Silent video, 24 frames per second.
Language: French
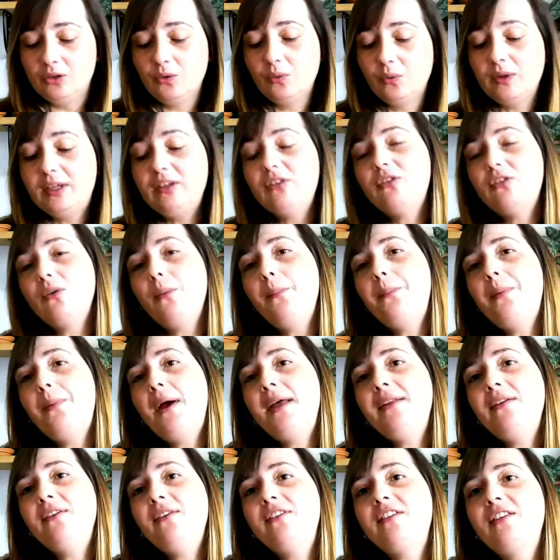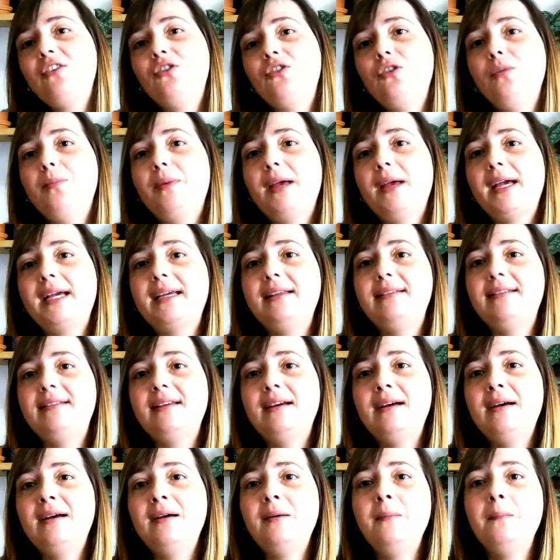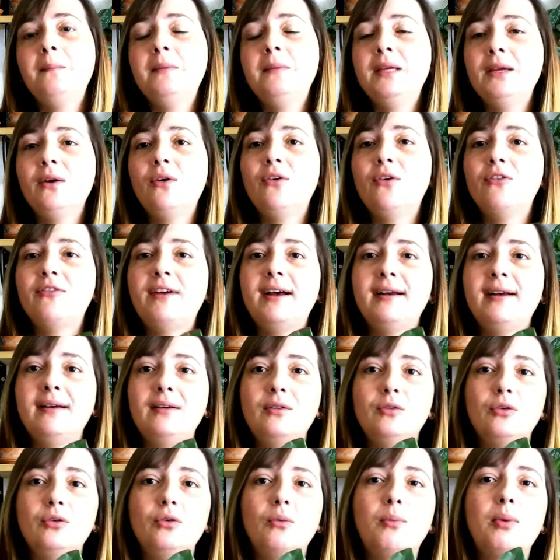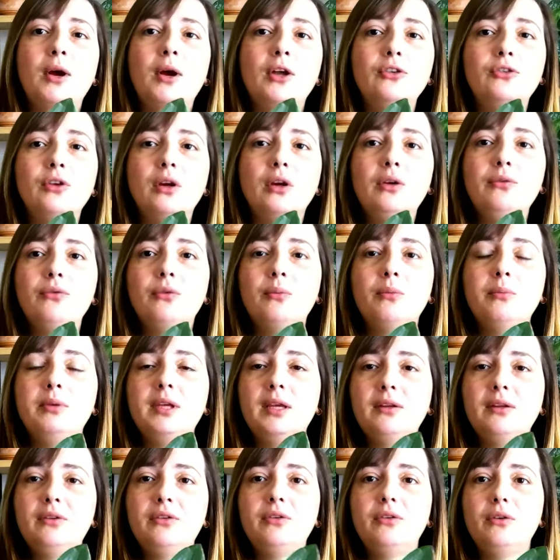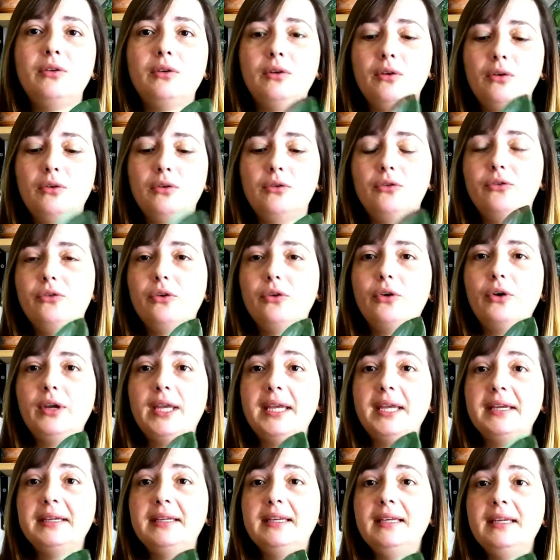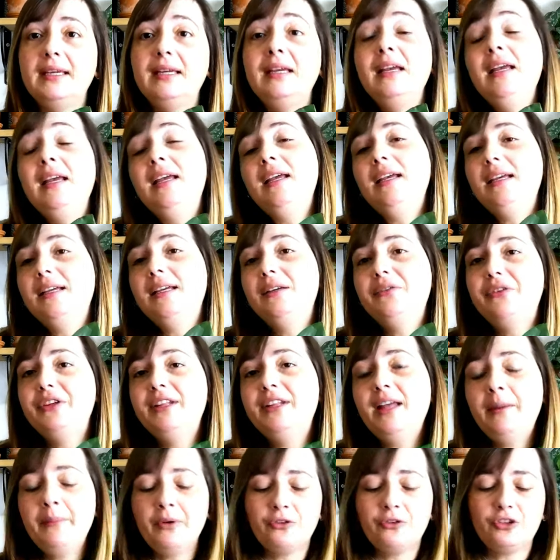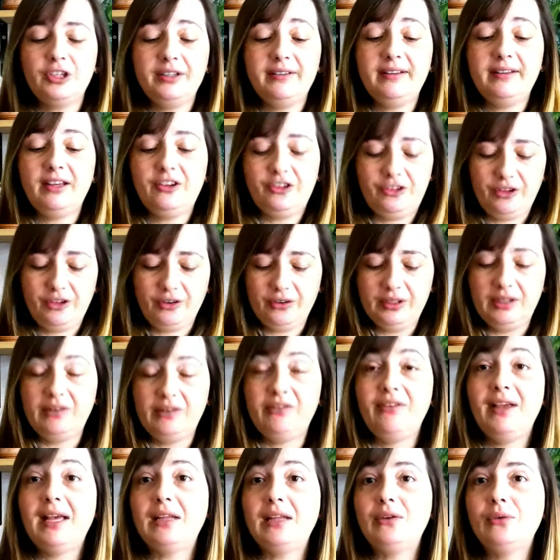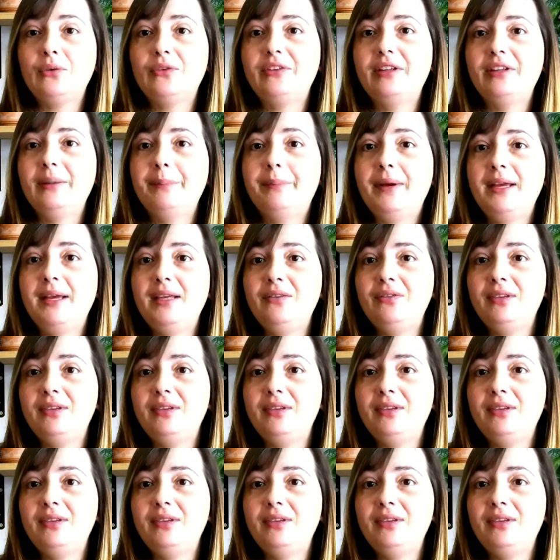Donc ils sont pas dans un super état, mais on va au printemps, ils vont bien se, se requinquer. Évidemment, je les ai achetés en hiver, donc c'est pas